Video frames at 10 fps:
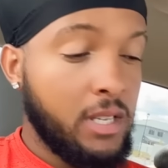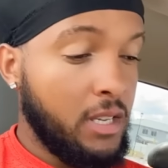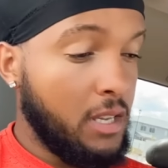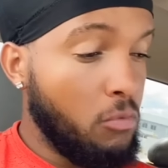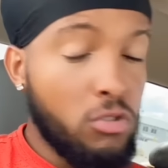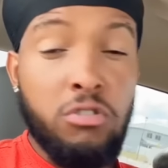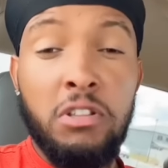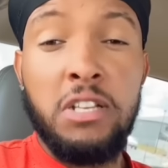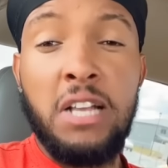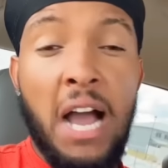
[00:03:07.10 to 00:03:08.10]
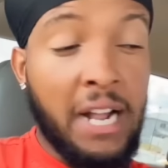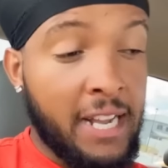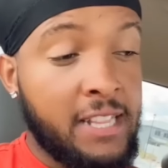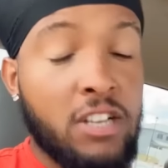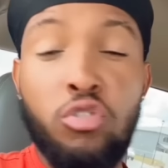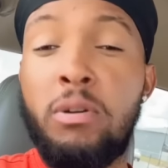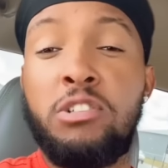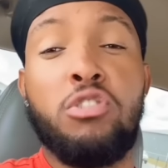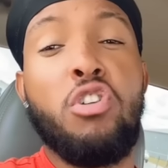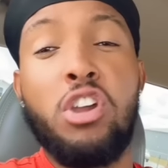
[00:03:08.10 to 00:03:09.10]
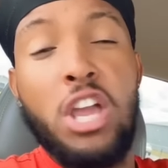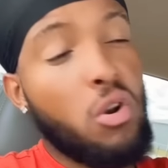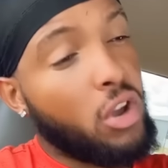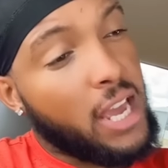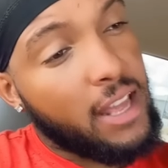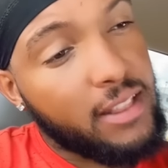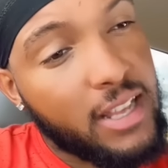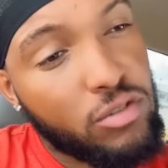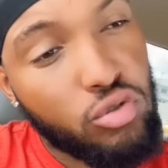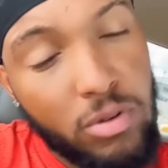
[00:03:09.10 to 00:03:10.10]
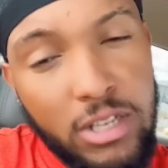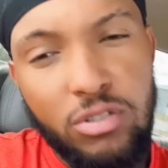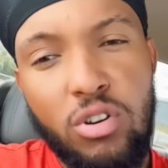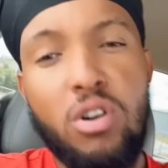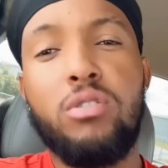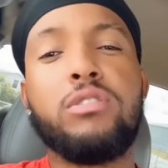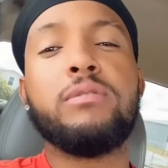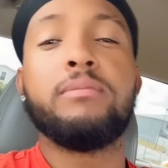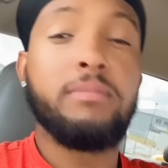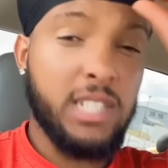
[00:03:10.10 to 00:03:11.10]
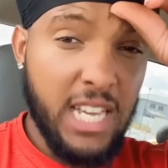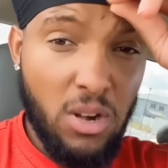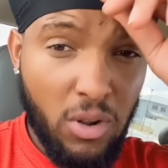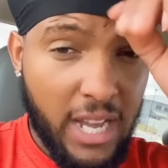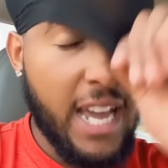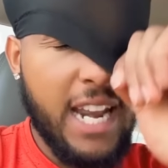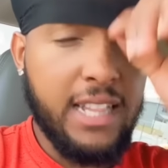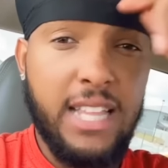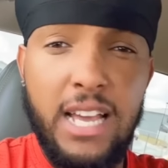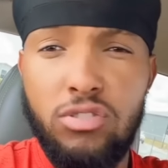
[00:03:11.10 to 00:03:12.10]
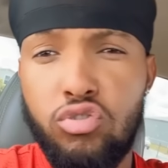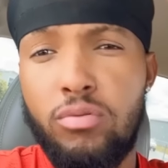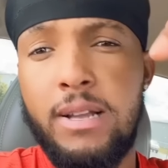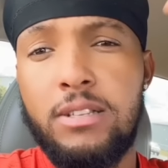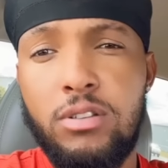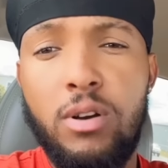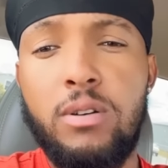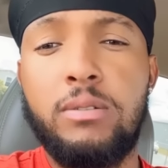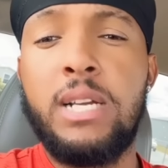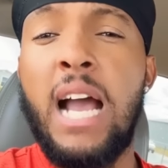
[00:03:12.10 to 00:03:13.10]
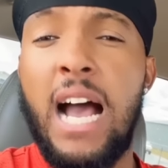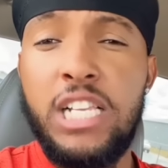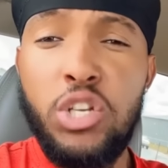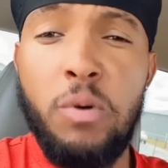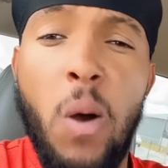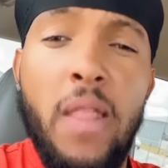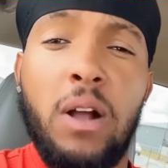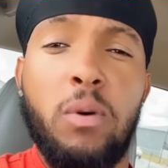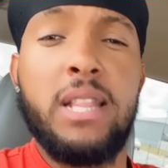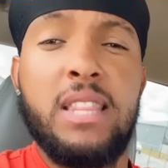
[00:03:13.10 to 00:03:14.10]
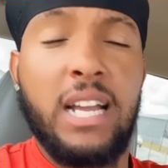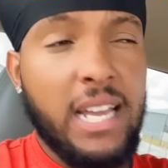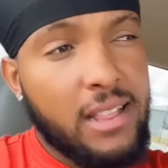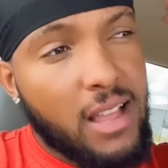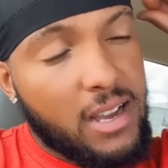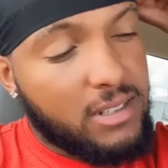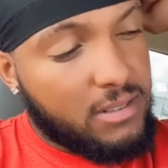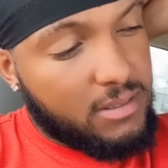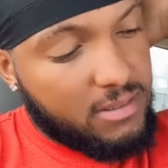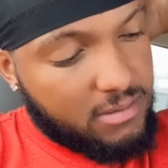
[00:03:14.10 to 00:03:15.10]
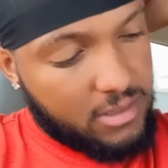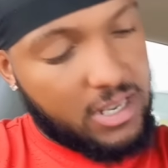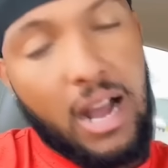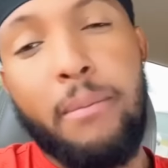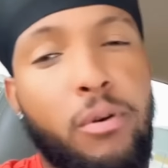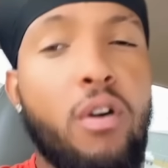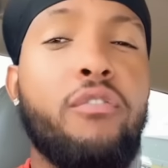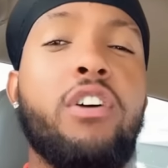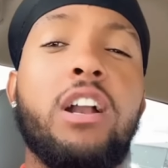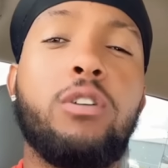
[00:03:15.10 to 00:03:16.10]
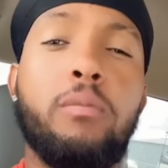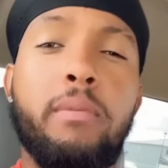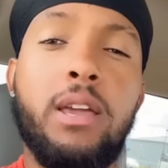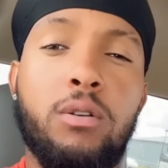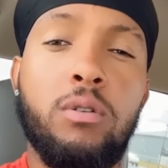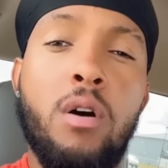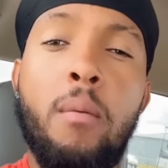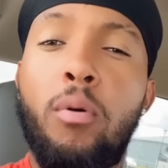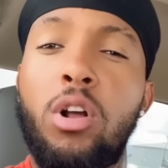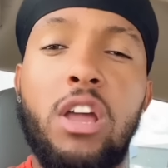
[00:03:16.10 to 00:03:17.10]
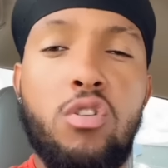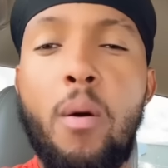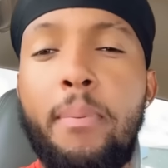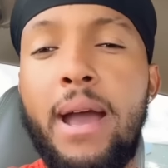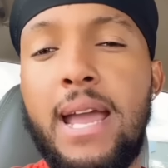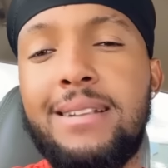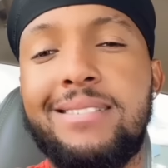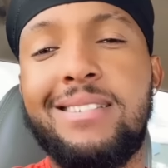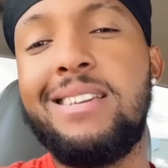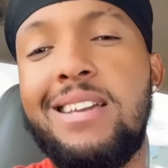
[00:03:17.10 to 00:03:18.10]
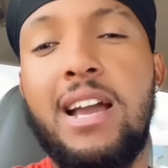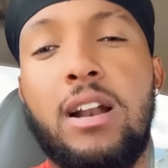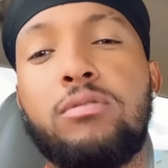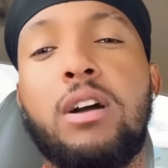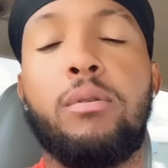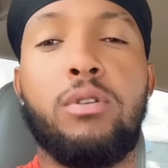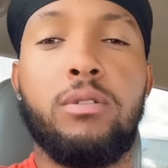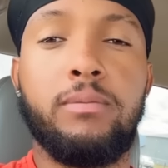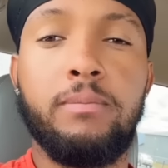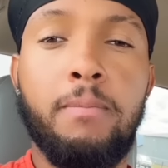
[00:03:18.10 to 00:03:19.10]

Y muchos dicen, ah, que es de su versión. Yo quiero que es de su versión. Quiero que es de su versión. Así yo me voy a dar cuenta qué tan cabrón fue él conmigo. Porque yo para él sí era un cabrón.